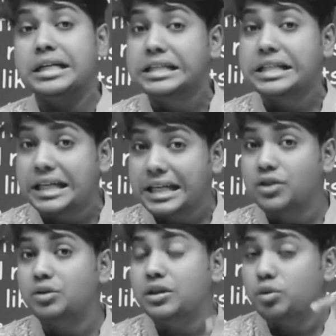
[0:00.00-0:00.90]
সেটা
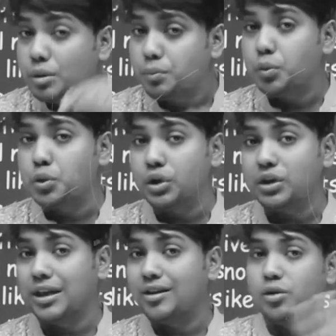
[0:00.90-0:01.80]
যদি তুমি বুঝো
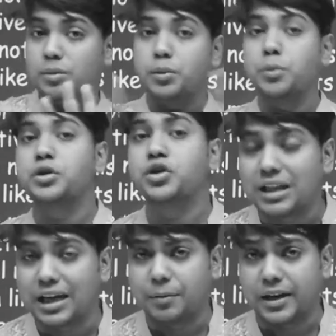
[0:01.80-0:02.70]
তাহলে তোমার ভবিষ্যৎ
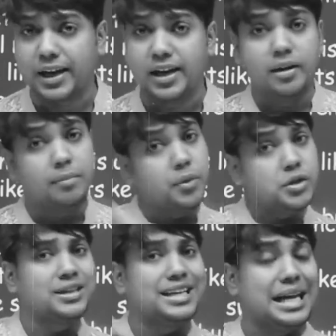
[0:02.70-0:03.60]
লাগবে না
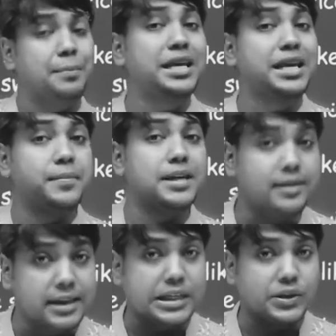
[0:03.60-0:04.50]
ভবিষ্যৎ এমনি এমনি
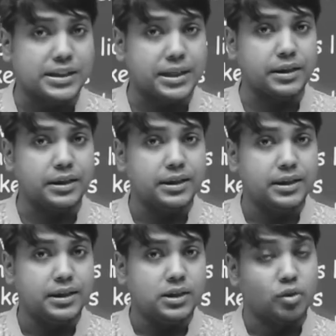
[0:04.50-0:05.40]
ক্রিয়েট হয়ে যাবে
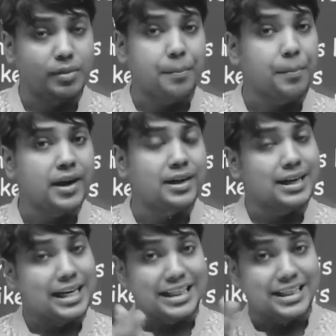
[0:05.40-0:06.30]
সো ব্যাপার
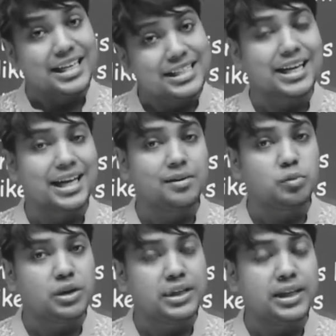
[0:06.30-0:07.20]
এই তিনটা কালের
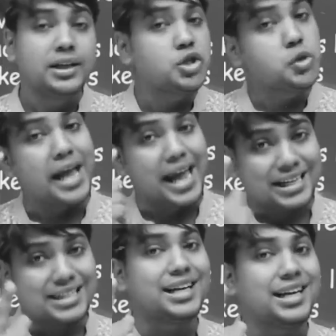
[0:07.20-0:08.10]
মধ্যে শুধু
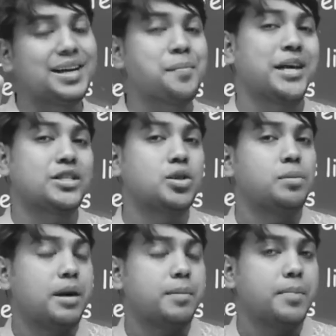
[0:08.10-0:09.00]
একটা কালকে বাস্তব
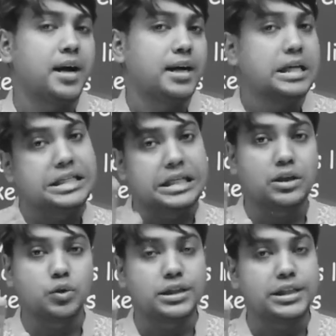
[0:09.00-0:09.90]
ভাববা সেটা
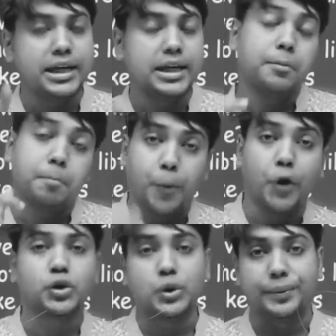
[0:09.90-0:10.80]
হচ্ছে
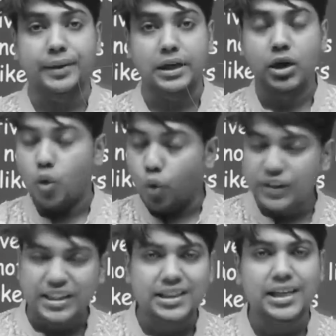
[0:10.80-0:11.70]
বর্তমান
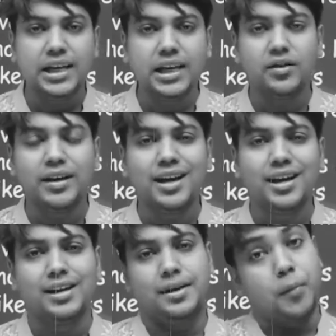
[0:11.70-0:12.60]
অতীতকে নিয়েও না
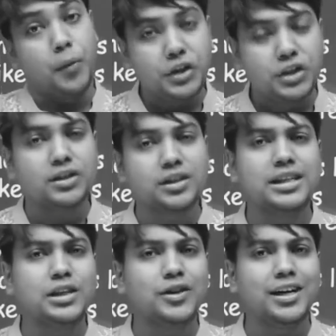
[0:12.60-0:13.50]
ভবিষ্যৎকে
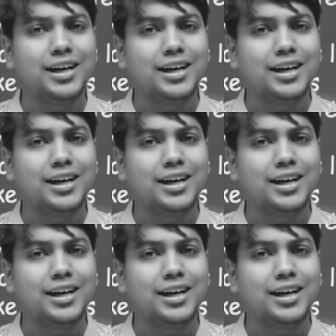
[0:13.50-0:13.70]
নিয়েও না